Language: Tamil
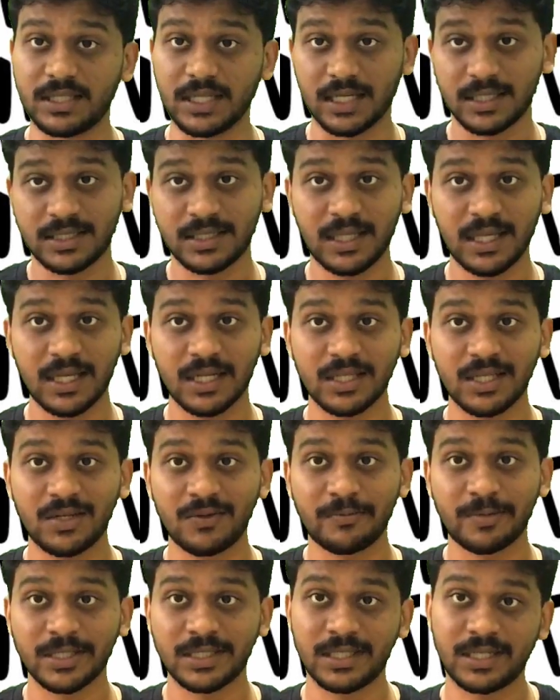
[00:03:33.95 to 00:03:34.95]
ஜாஸ்தியாக
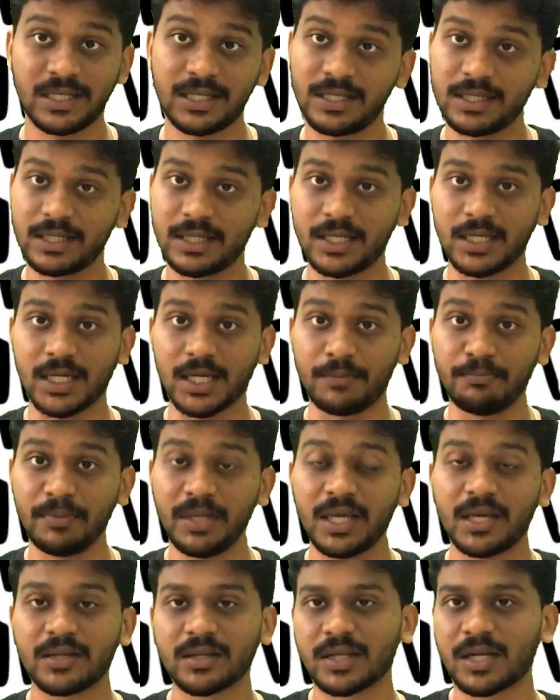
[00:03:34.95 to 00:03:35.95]
இருந்தாலும் பிரச்சனை
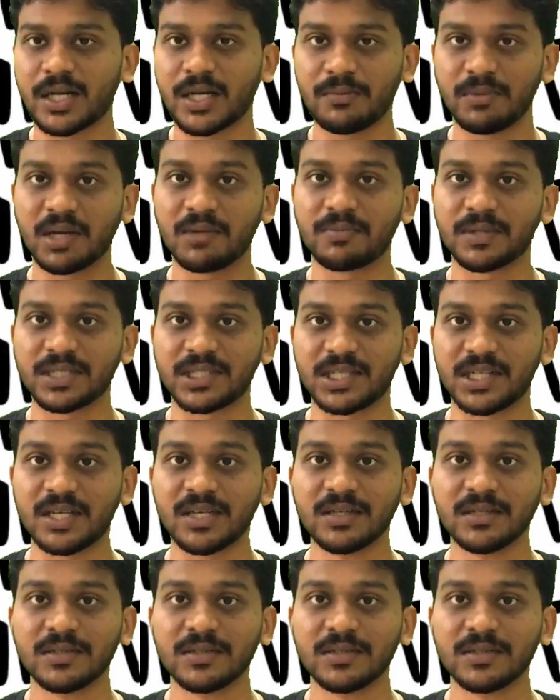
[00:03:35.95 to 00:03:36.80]
கம்மியாக இருந்தாலும் நமக்கு பிரச்சனை